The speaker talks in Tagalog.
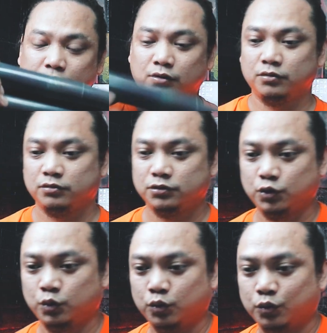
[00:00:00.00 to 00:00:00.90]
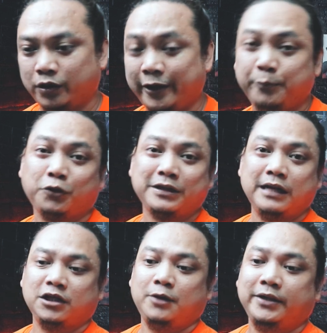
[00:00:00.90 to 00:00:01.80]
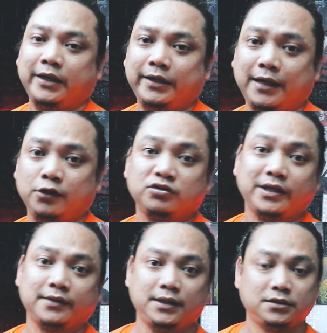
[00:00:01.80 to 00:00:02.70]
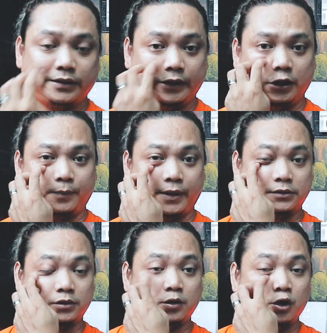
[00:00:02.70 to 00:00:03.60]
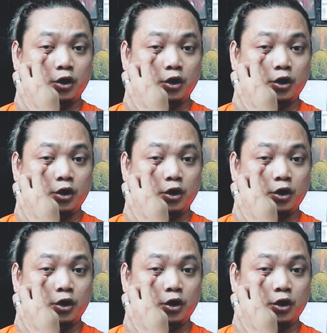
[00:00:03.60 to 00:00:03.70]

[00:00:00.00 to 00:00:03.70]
ganito, so, yung importante naman na dyan, yung settings ng heat press.